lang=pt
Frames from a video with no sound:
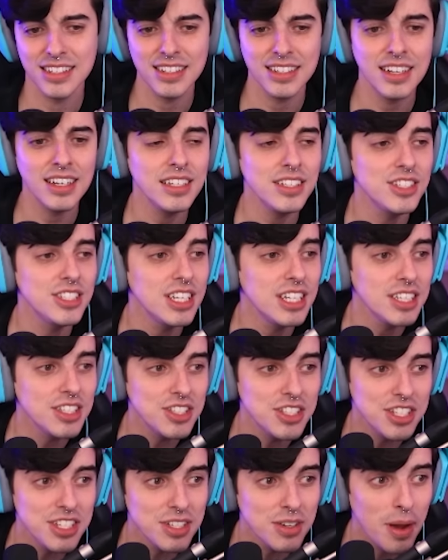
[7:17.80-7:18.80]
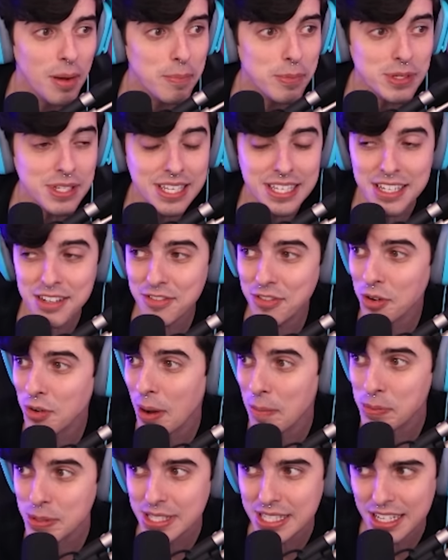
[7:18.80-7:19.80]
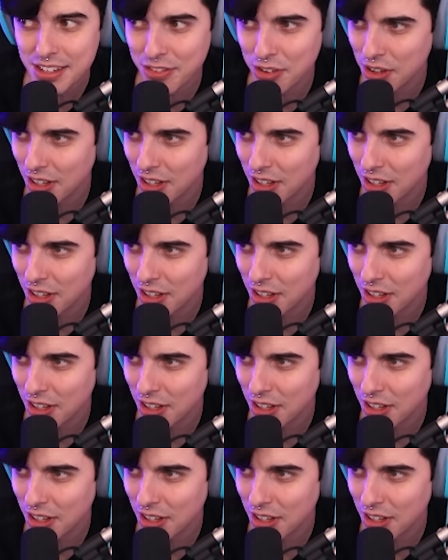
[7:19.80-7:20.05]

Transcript: Ai, gente, não é possível, não é possível.